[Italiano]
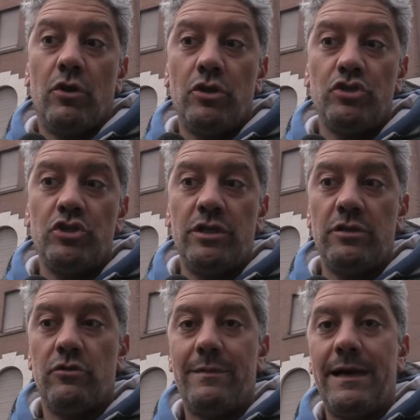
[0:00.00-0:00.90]
oggi,
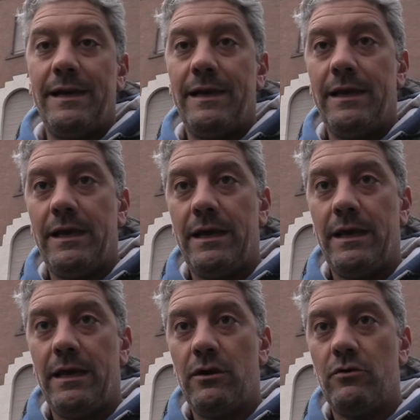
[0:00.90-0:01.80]

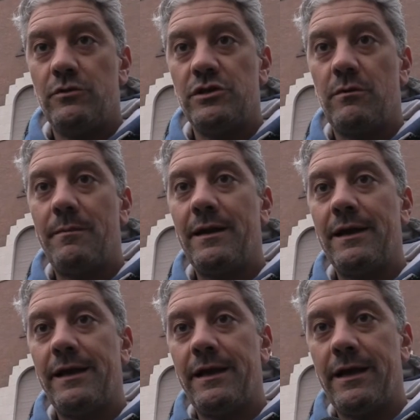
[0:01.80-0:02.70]
domani cominciamo a
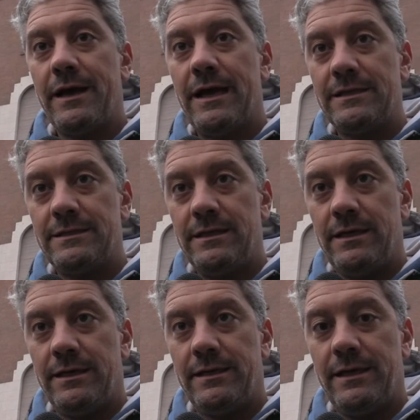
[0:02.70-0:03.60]
parlare ai
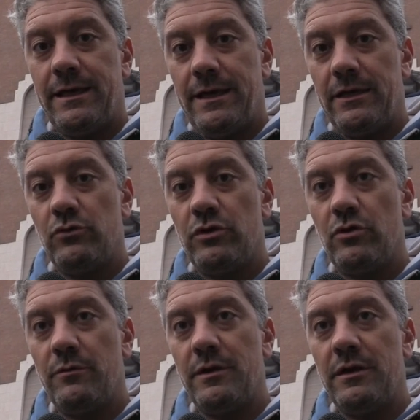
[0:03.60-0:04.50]
ragazzi, a tenerli tutti
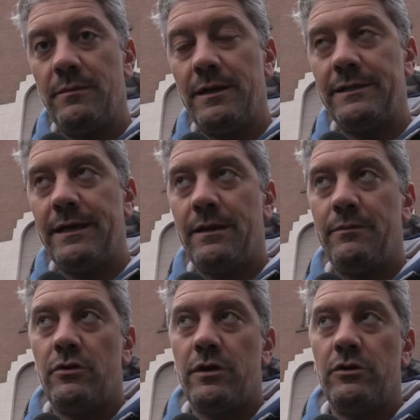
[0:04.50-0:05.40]
coi piedi per terra,
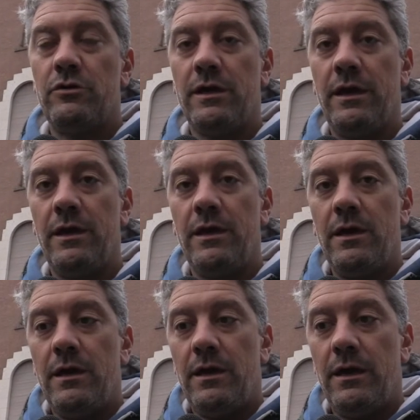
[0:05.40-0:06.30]
però credo che
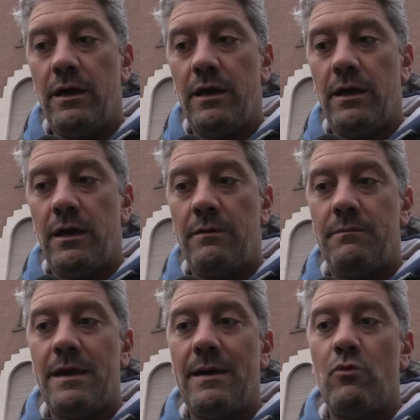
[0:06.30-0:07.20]
eh,
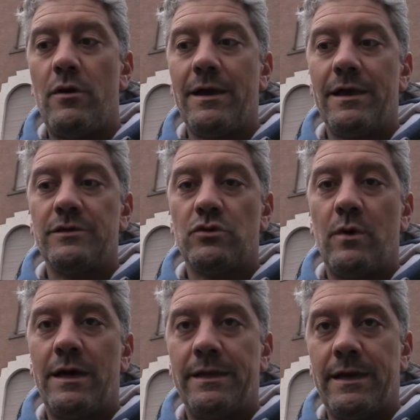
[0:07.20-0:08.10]
abbiamo anche in
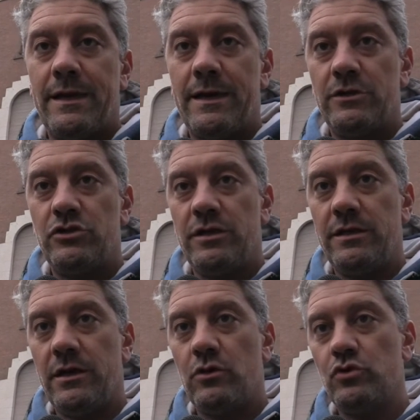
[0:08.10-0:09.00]
squadra
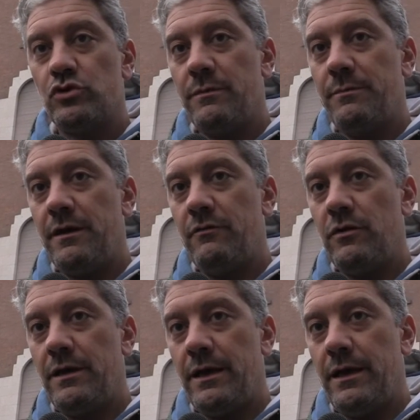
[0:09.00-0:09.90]
gente
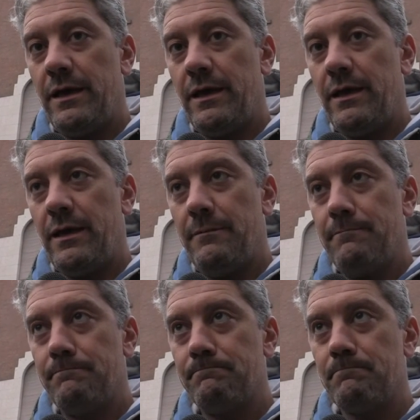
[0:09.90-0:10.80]
consapevole e
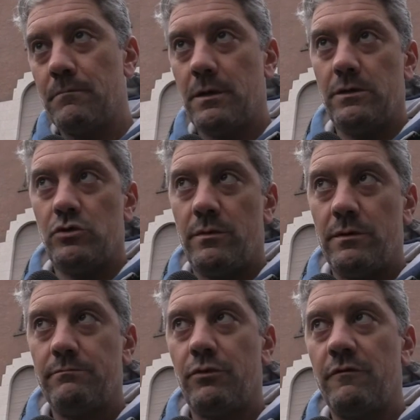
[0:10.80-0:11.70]
mm,
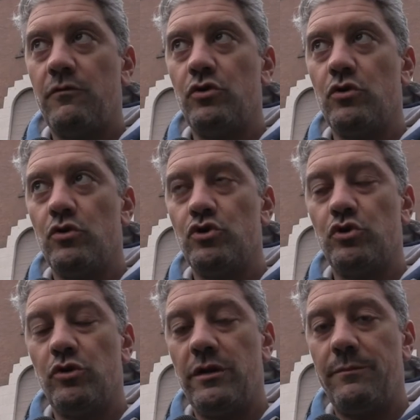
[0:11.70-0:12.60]
insomma, profondi
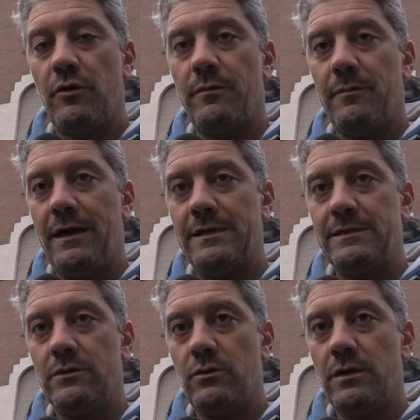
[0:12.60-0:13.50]
conoscitori dei propri
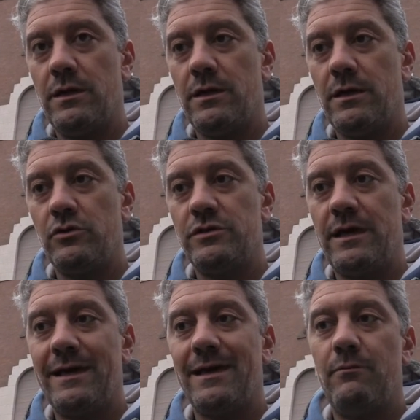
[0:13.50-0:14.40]
mezzi, quindi credo
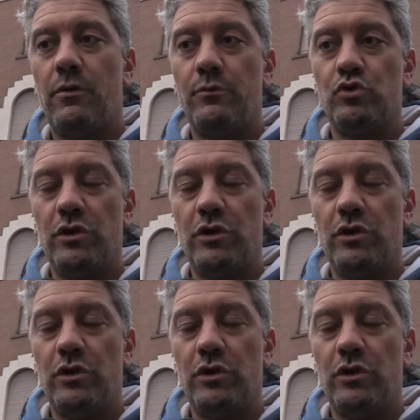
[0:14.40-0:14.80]
sia anche un po' più